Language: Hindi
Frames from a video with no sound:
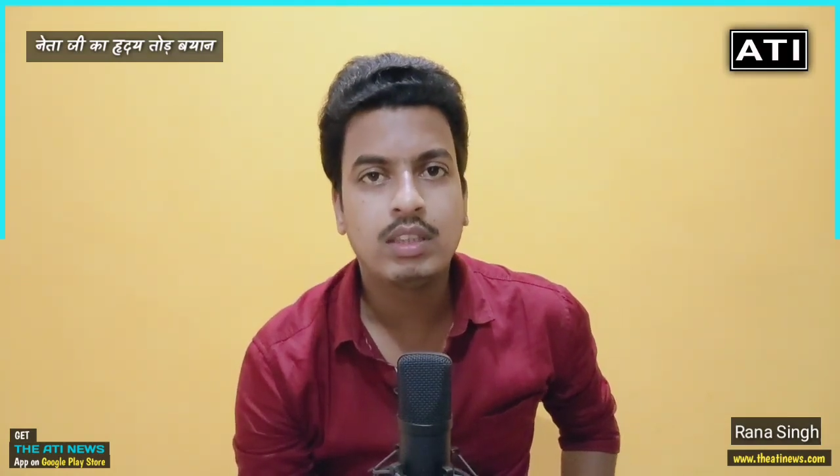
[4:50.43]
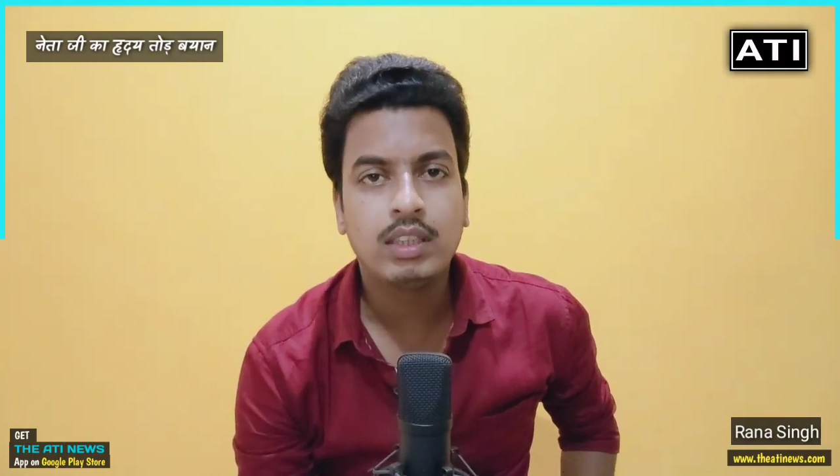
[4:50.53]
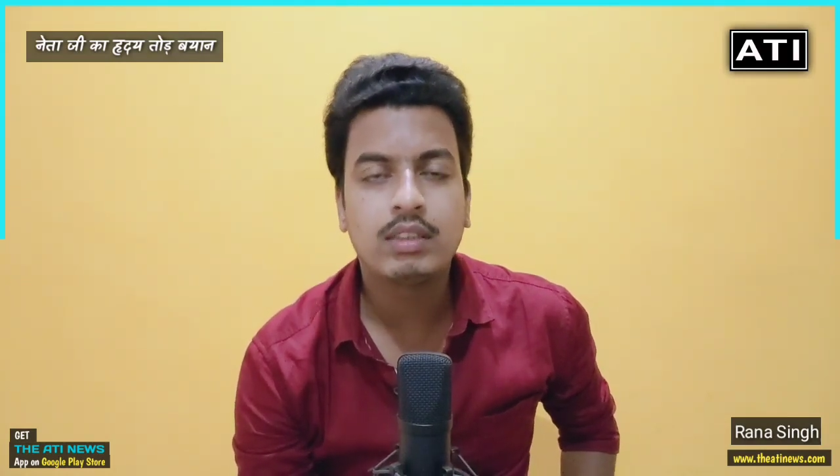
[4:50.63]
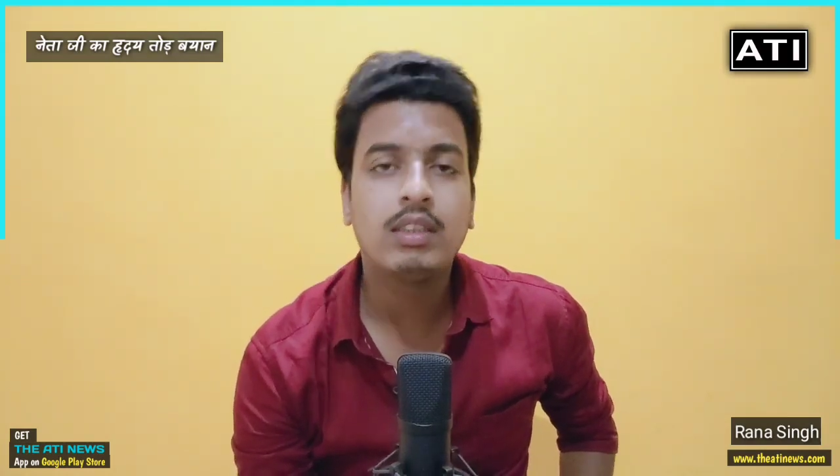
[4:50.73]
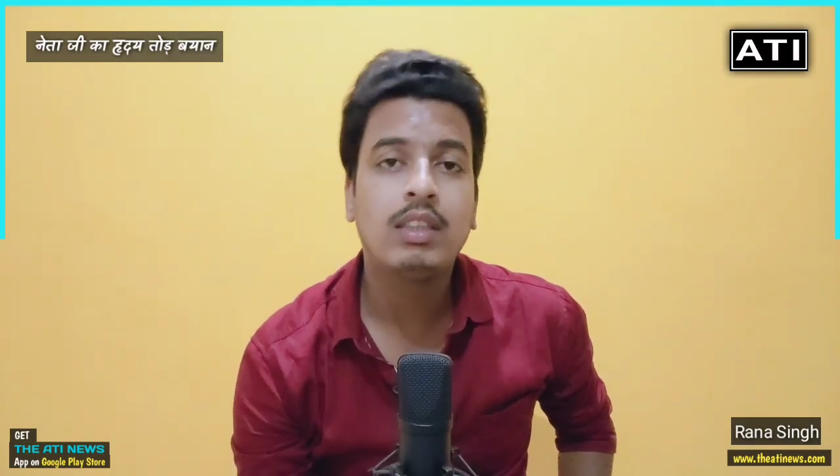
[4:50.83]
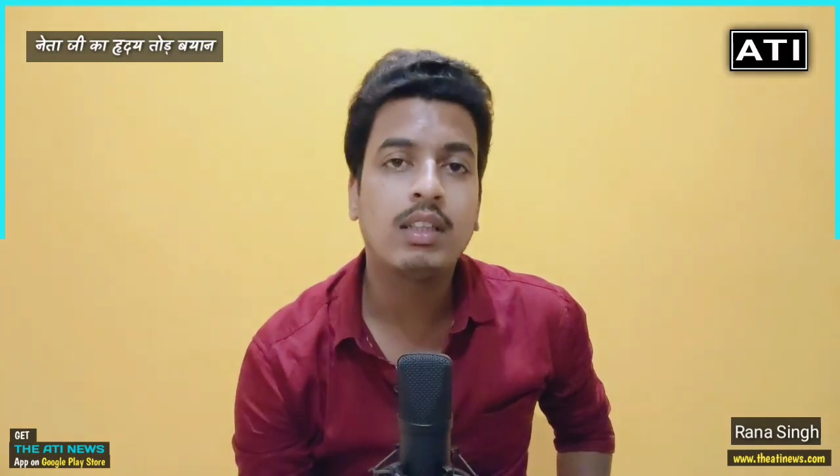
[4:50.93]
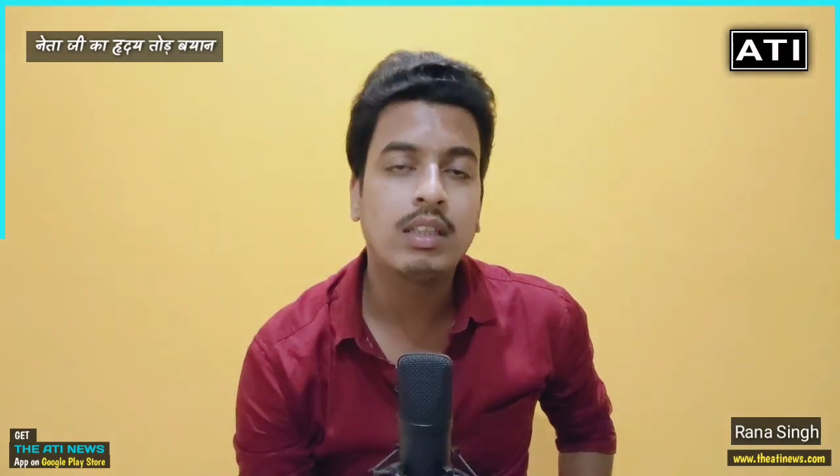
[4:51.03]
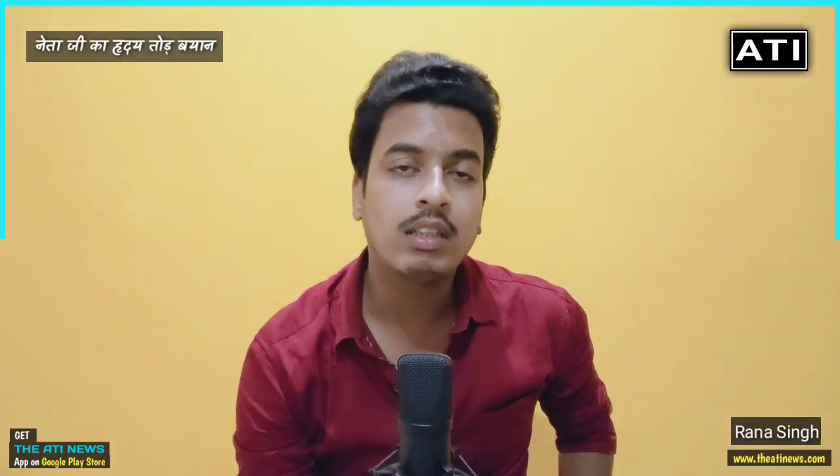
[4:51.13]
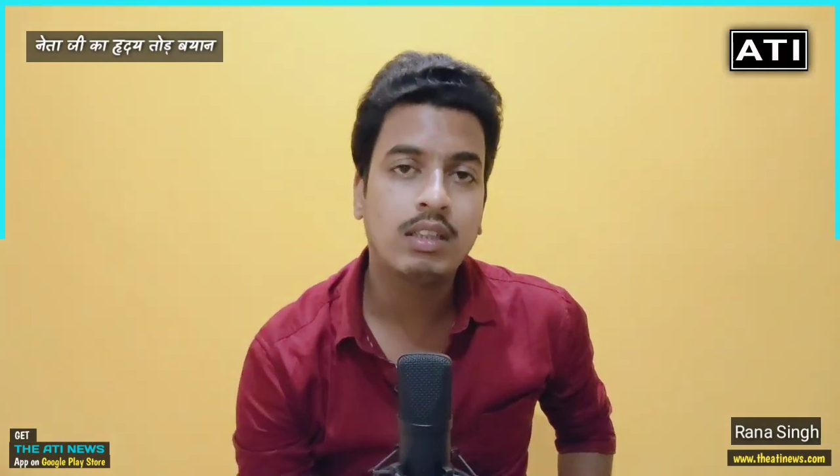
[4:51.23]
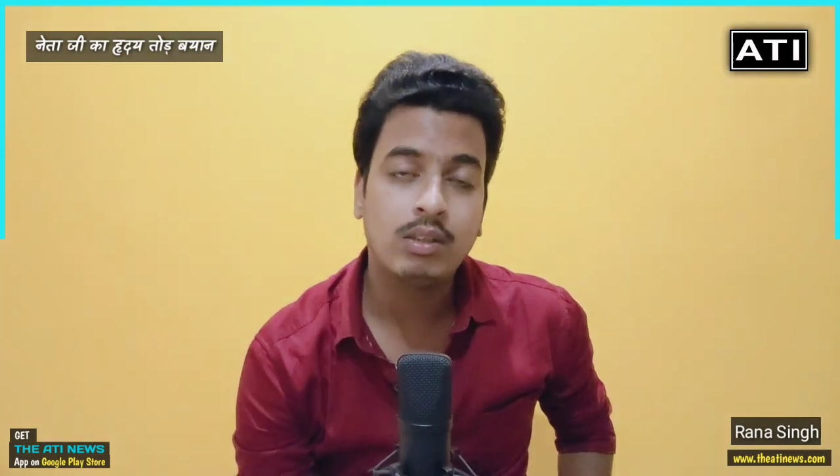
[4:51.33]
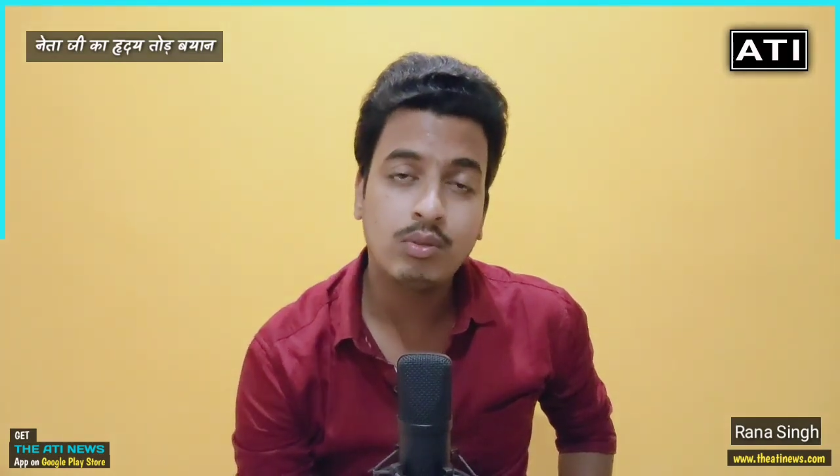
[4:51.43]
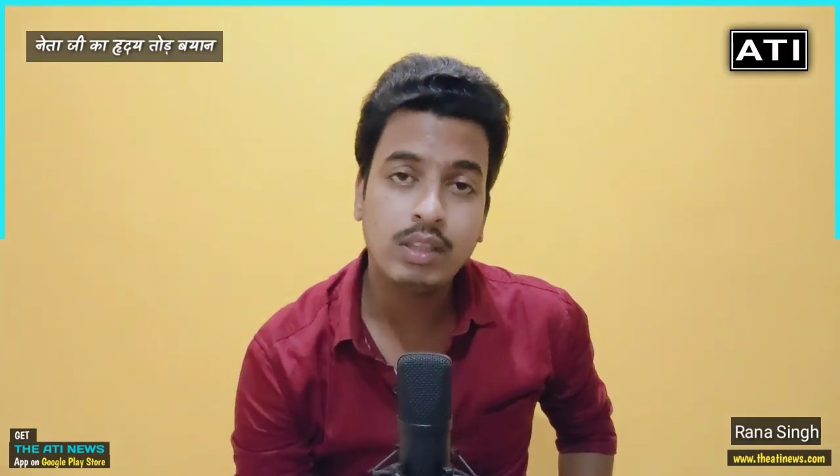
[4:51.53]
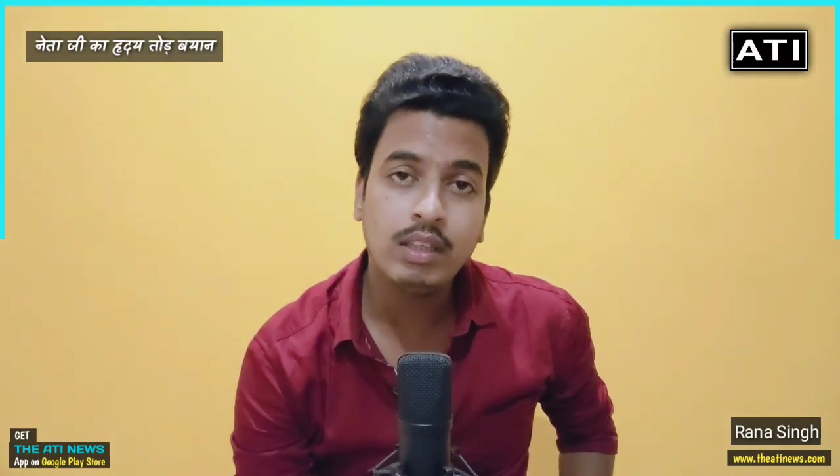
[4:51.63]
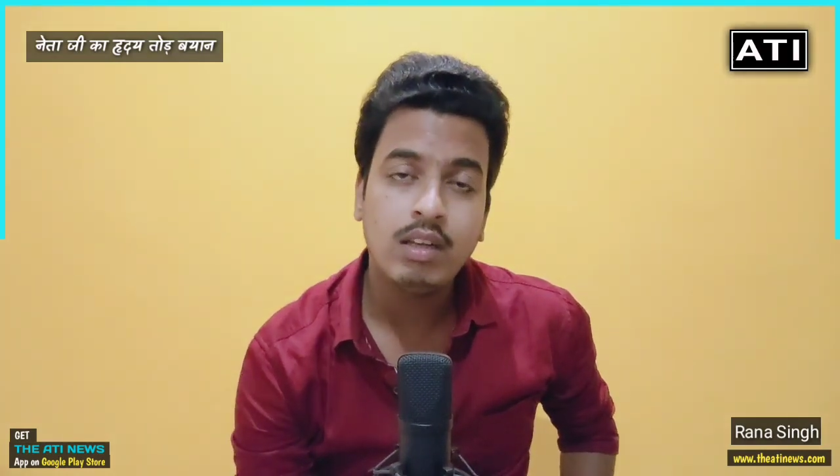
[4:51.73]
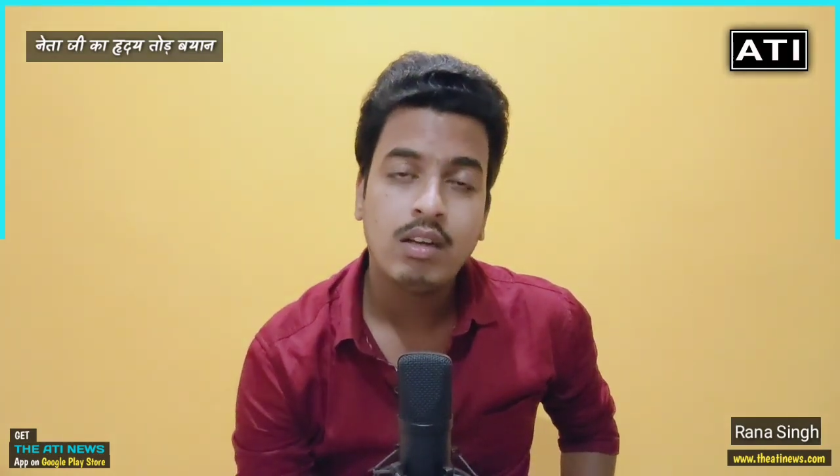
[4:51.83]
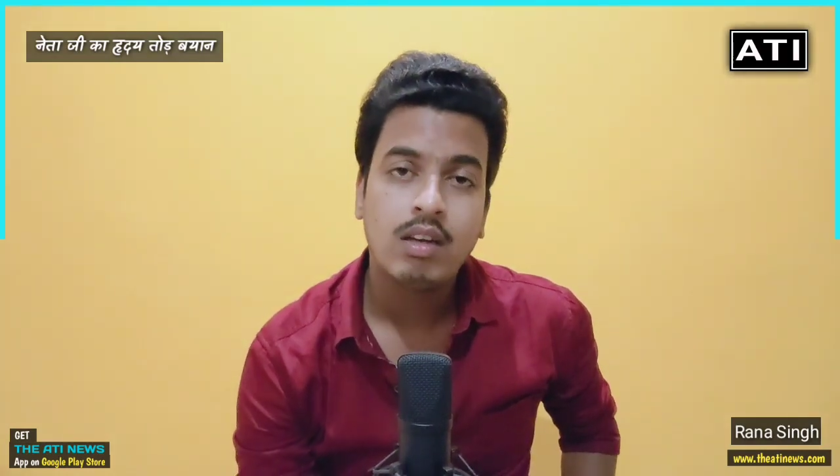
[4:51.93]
तरीके से इन्हें इन्होंने